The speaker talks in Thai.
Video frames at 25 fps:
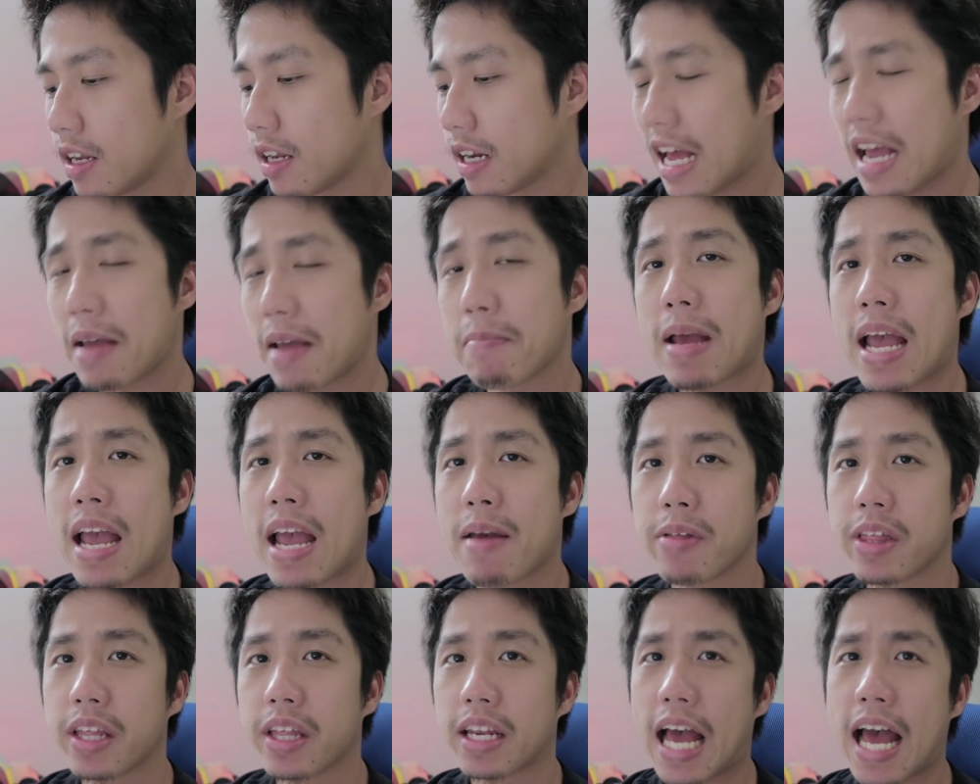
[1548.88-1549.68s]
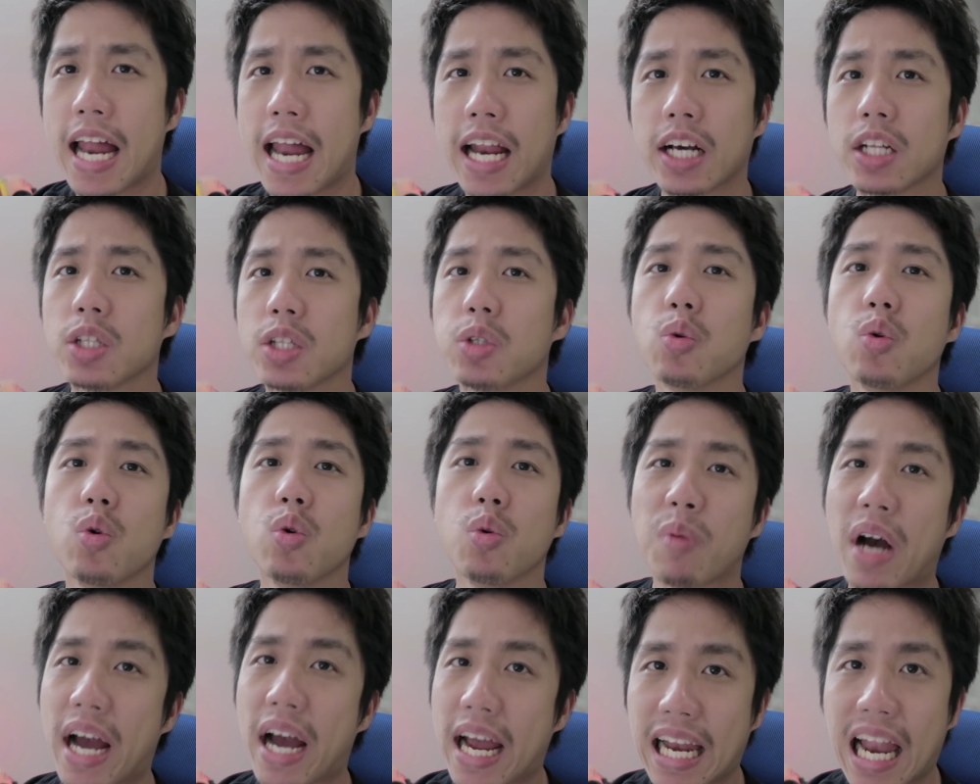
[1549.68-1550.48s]
และแม่ปริศนาเนี่ยก็สู้
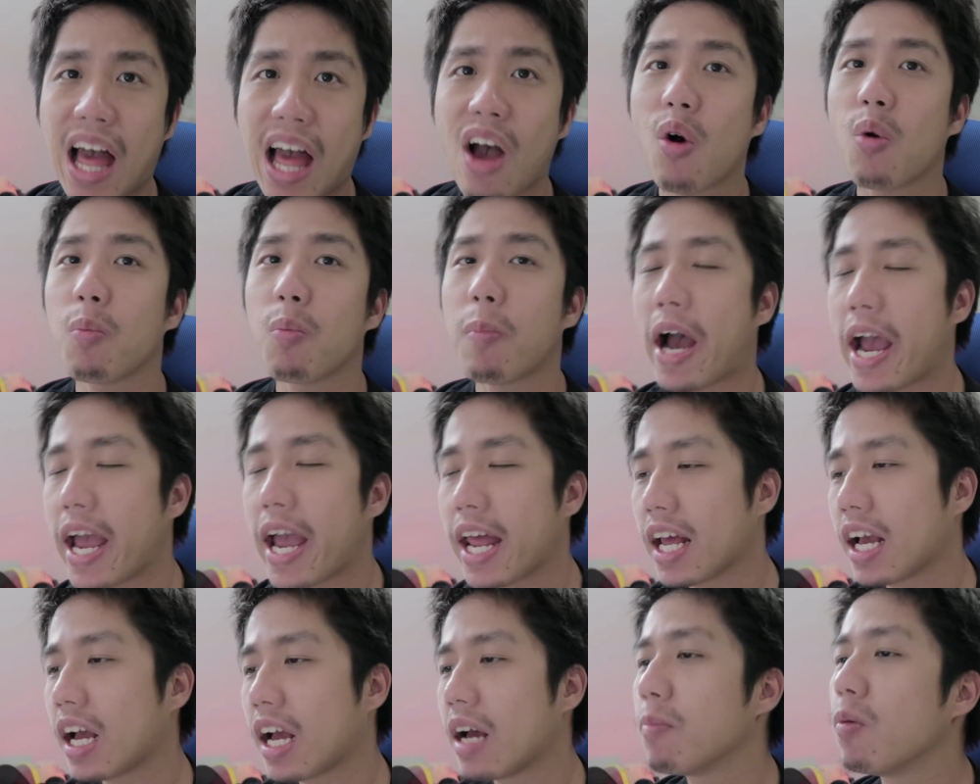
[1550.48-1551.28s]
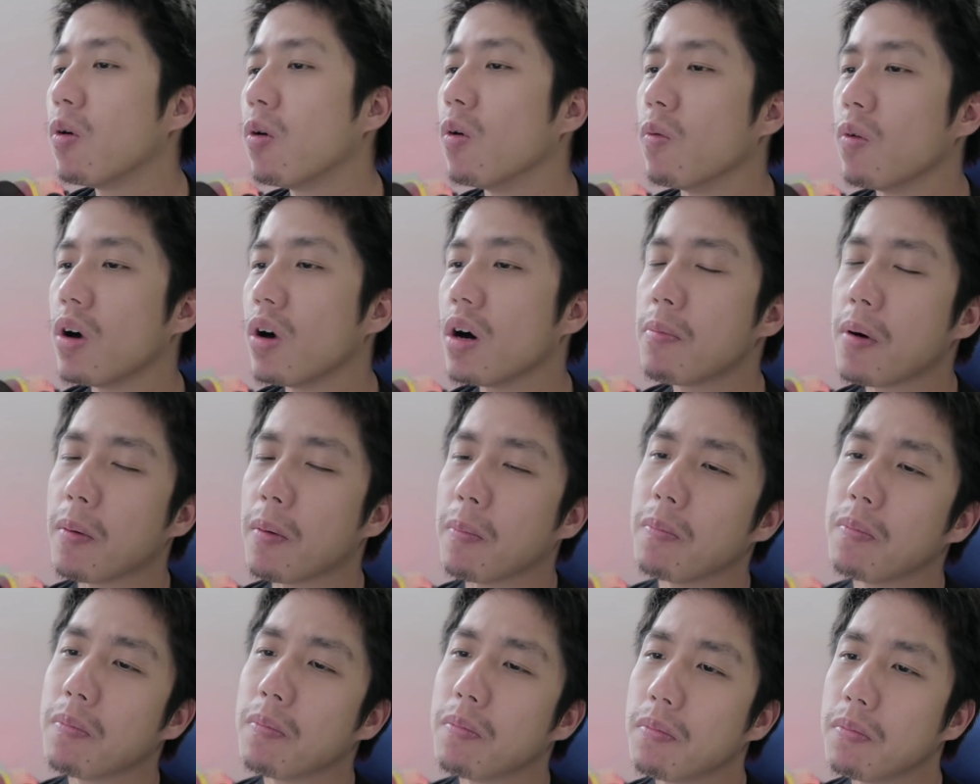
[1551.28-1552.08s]
ไปเล่าไปนะครับผมว่าแบ
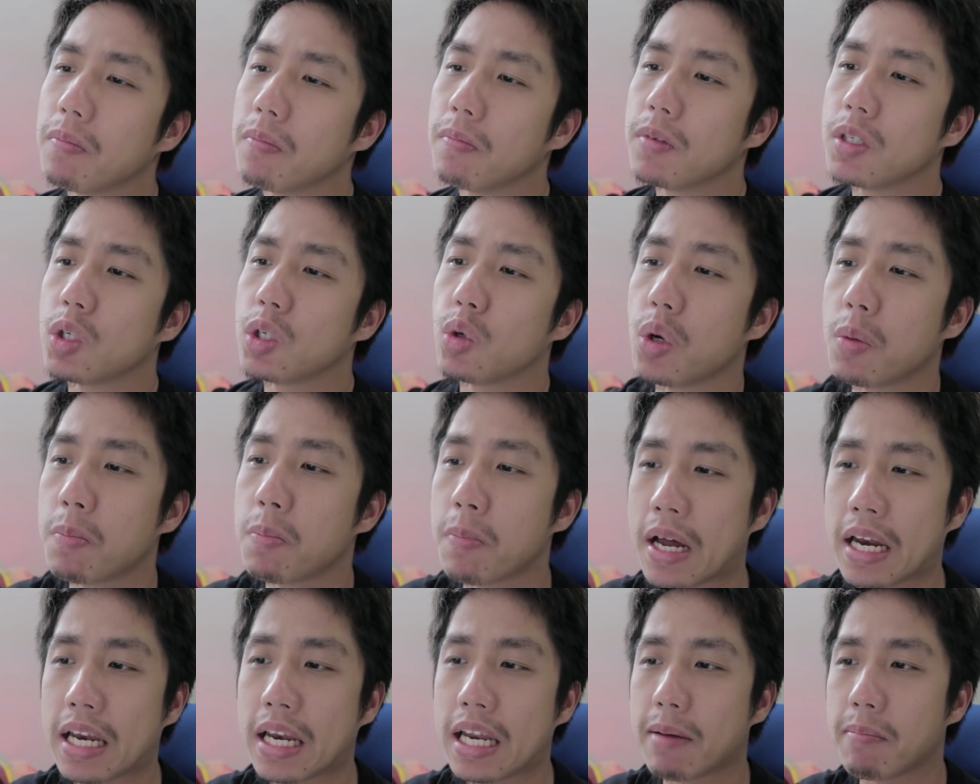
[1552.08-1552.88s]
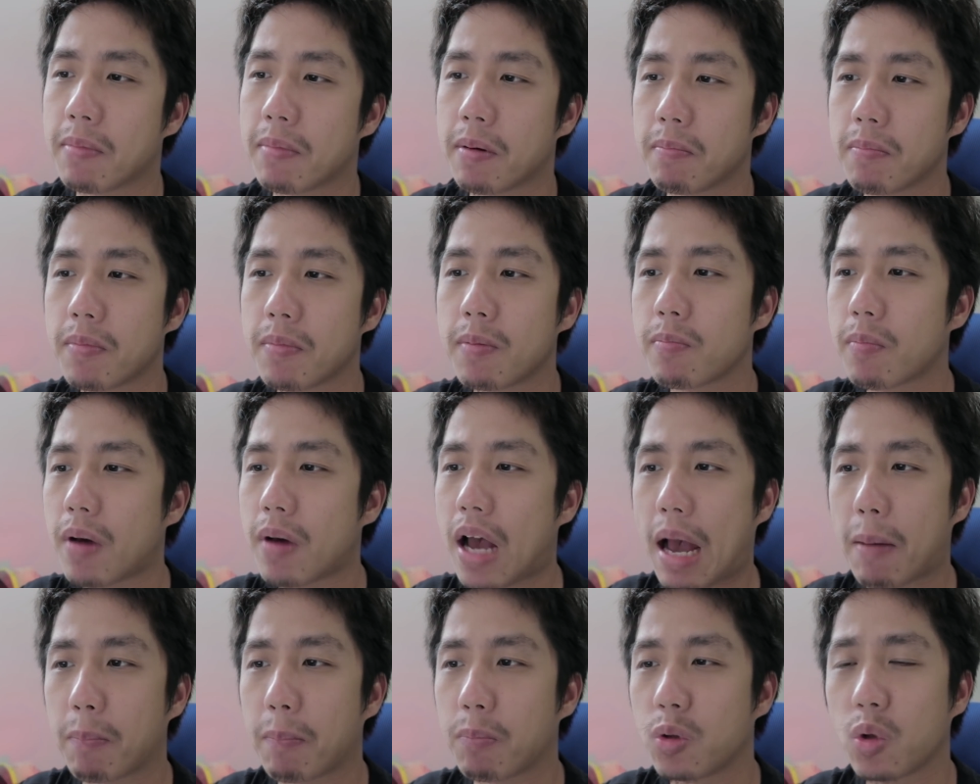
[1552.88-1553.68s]
บชีวิตมันเนี่ยมัน
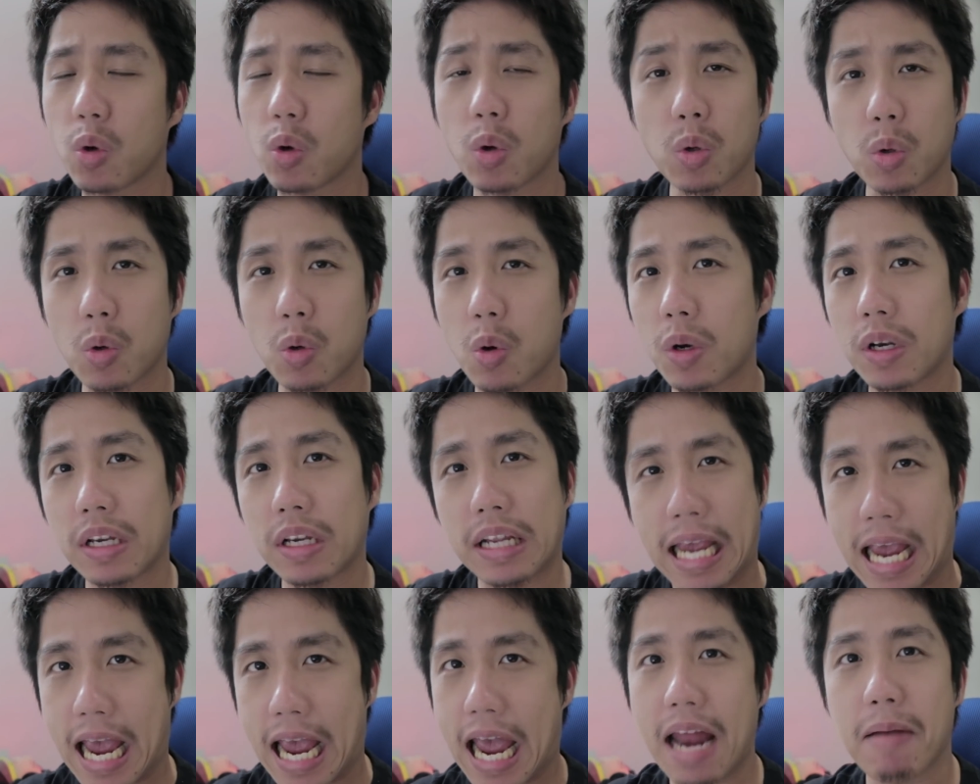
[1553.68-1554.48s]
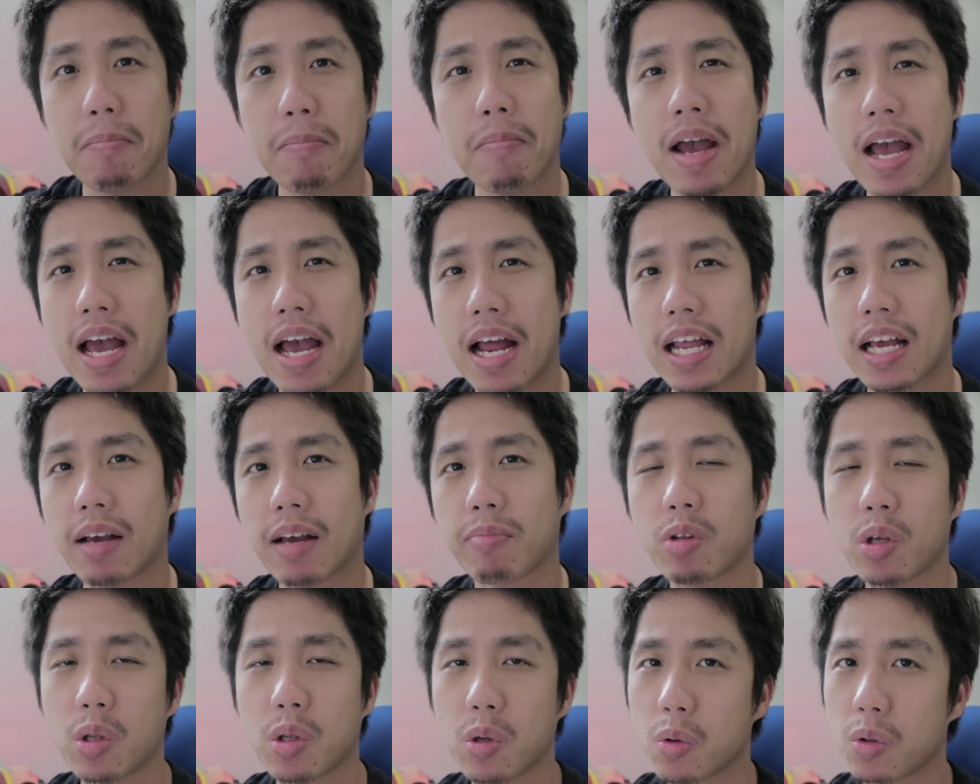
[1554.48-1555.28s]
อับจนข้นแค้นมากเลย
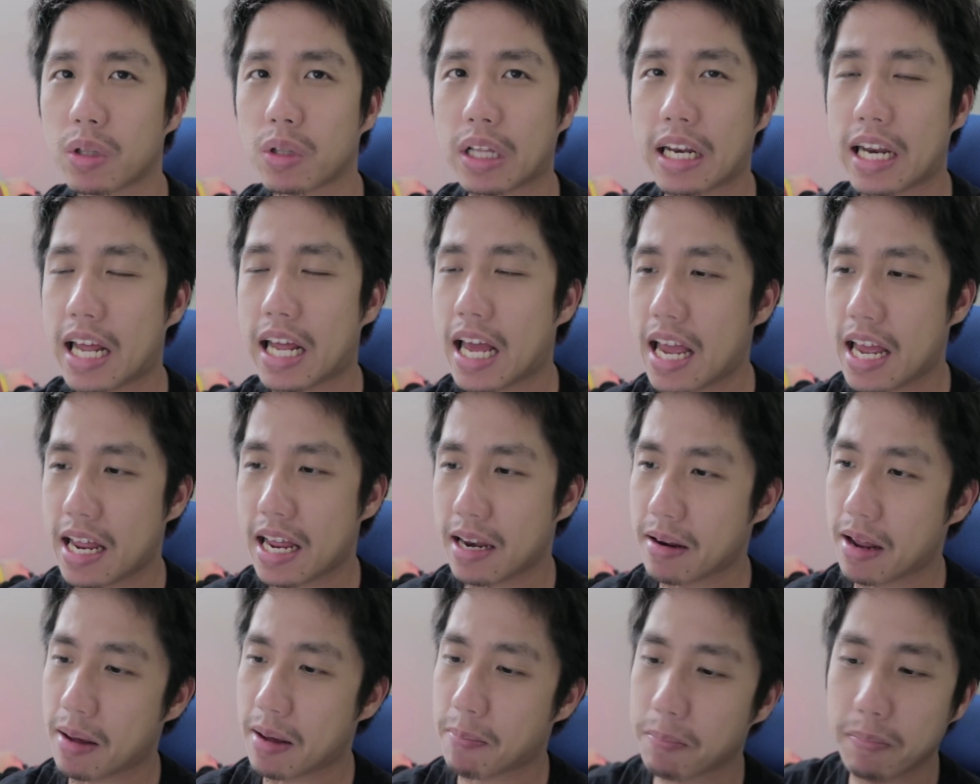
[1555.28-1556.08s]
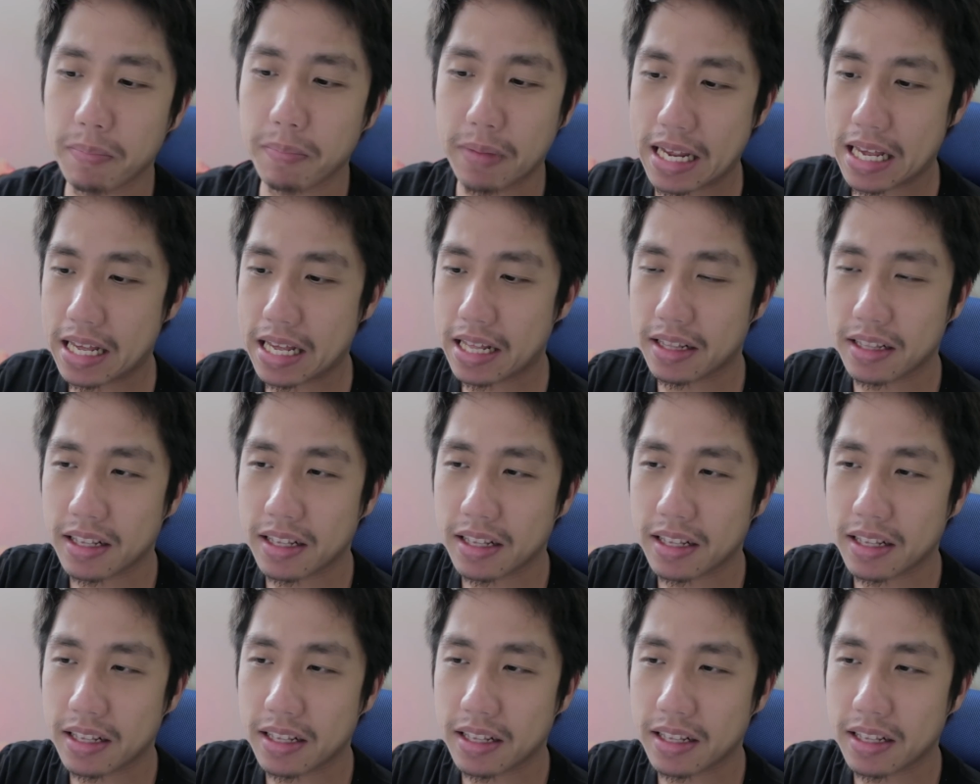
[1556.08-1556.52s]
ครับต้องอยู่แต่ในแบบใน